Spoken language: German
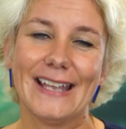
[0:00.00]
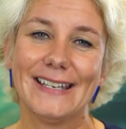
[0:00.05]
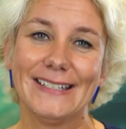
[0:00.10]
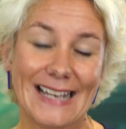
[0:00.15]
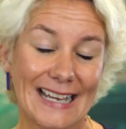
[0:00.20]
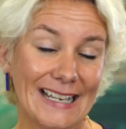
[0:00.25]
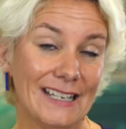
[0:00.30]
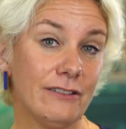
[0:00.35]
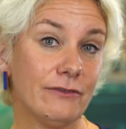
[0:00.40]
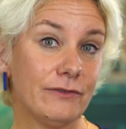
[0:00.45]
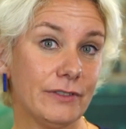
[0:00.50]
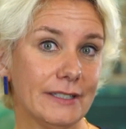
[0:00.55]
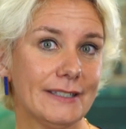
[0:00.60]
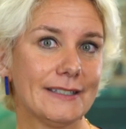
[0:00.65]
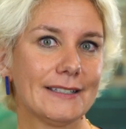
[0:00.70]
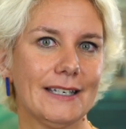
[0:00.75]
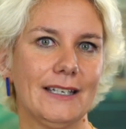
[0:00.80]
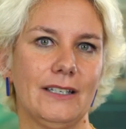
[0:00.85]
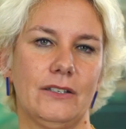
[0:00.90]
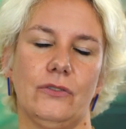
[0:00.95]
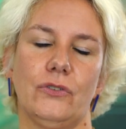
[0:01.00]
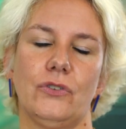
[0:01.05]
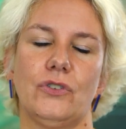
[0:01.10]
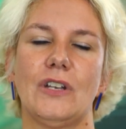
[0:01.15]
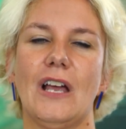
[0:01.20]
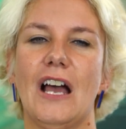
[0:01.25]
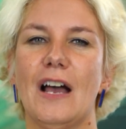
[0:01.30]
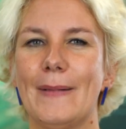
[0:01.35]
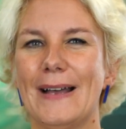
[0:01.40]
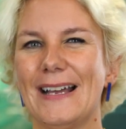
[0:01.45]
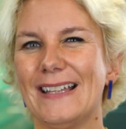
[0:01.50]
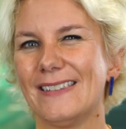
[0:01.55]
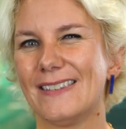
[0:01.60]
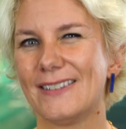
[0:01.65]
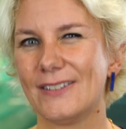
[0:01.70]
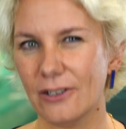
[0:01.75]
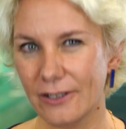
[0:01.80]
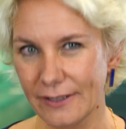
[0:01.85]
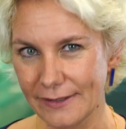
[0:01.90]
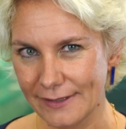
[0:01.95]
Dann wird es kritisch. Aber
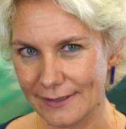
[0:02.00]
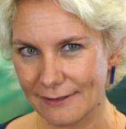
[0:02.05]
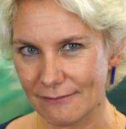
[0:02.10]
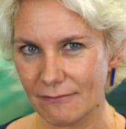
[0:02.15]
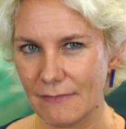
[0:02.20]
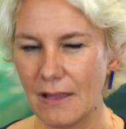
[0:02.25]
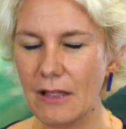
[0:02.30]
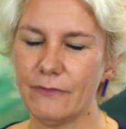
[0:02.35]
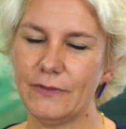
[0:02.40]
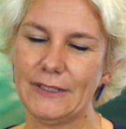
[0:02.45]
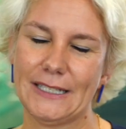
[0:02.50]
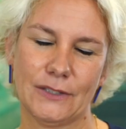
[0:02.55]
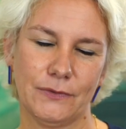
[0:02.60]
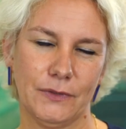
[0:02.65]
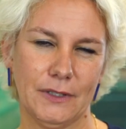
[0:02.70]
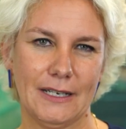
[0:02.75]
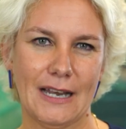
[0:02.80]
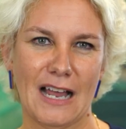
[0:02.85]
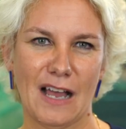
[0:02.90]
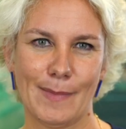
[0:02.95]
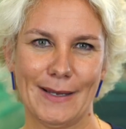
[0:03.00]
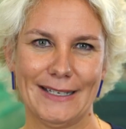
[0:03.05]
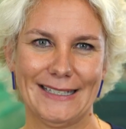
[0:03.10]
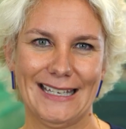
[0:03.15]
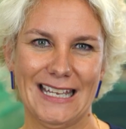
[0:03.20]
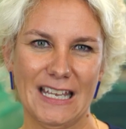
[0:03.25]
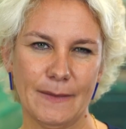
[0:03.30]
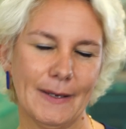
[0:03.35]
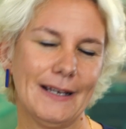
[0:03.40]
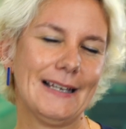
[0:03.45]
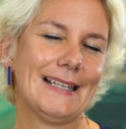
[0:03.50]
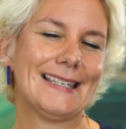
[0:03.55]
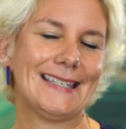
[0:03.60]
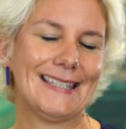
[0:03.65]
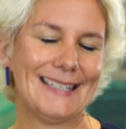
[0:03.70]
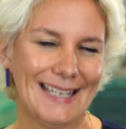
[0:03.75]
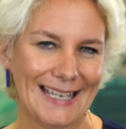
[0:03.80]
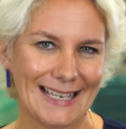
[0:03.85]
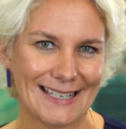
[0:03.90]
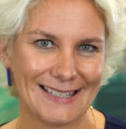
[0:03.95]
ansonsten wird es für den Arbeitgeber
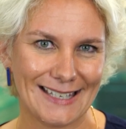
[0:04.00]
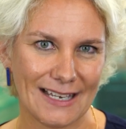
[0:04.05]
sehr,